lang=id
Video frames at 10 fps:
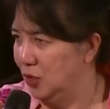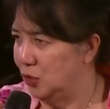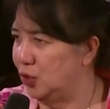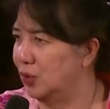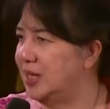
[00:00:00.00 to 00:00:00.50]

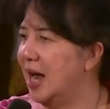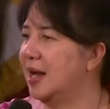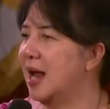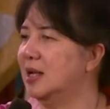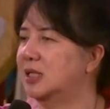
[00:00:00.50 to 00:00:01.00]

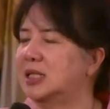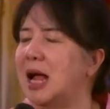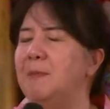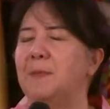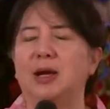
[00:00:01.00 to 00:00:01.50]
Saudara
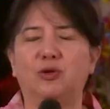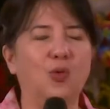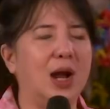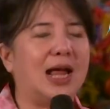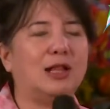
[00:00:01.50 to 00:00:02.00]
sampai
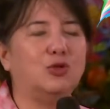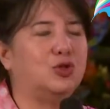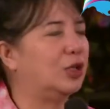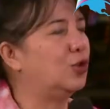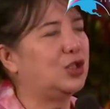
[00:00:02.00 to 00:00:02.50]
200
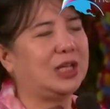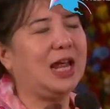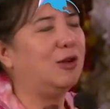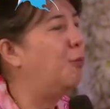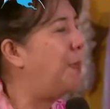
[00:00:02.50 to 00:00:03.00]
atau
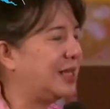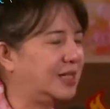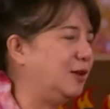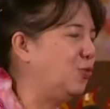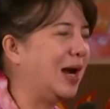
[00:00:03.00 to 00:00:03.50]
sekian lupa
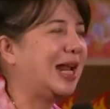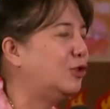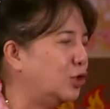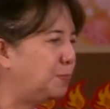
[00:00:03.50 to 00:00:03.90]
saya, 200